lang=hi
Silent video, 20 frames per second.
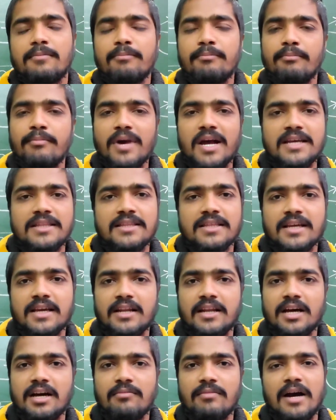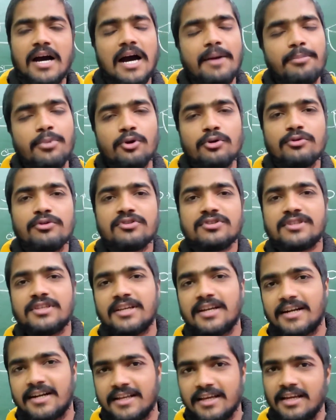मैथ के नाम आप लोगों
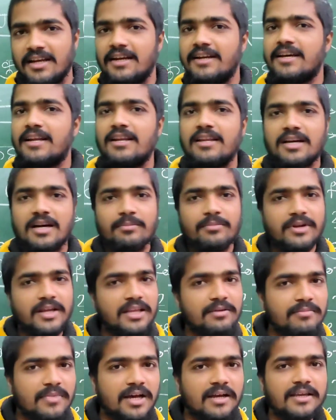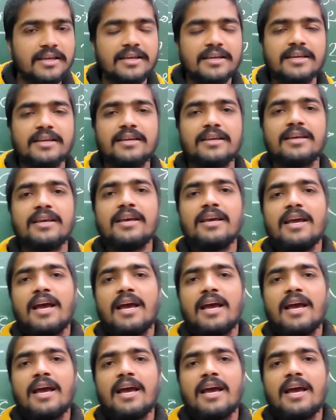से डेली डेली हम नहीं मांगेंगे